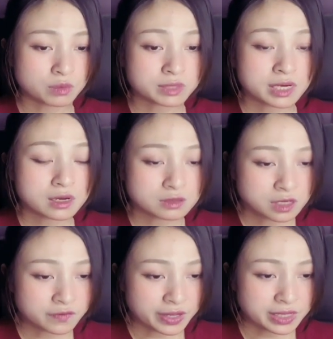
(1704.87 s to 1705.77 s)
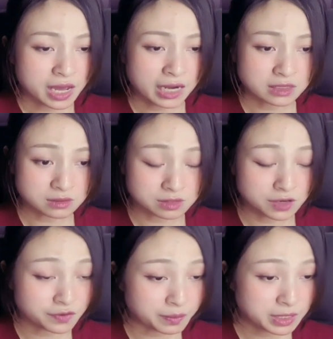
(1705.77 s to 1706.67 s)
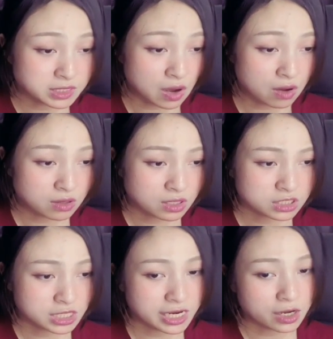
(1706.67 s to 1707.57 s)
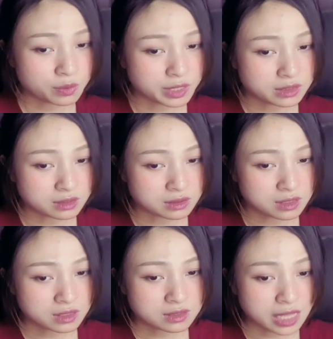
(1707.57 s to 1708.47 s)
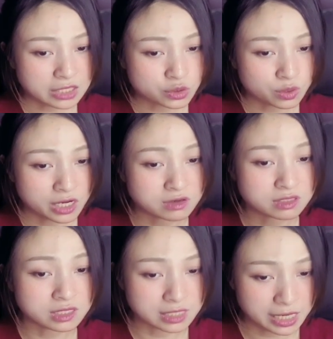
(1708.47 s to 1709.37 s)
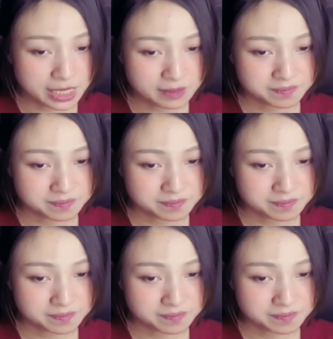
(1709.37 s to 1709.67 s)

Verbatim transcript: tĩnh lớn như vậy hắn tự nhiên phải biết rõ chỉ là không nghĩ tới tại chỗ này được nhìn thấy